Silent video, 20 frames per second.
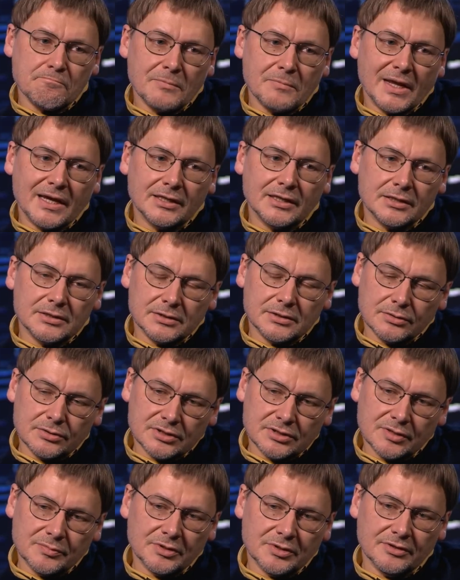это
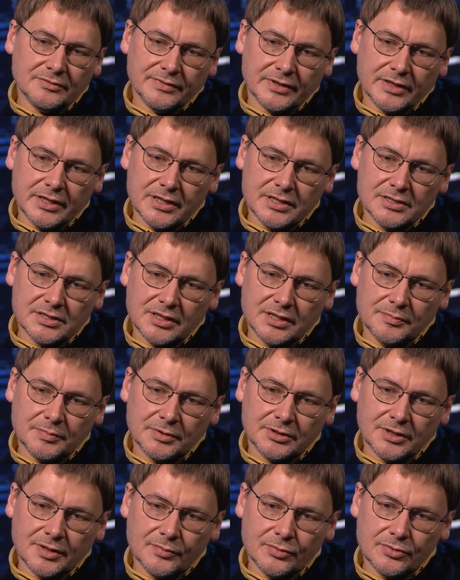сложно метафорически,
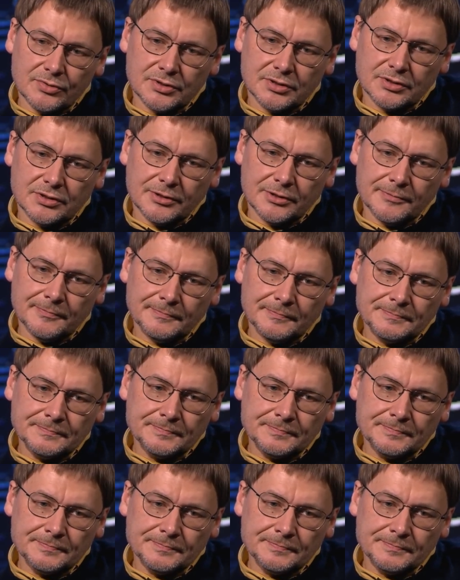потому что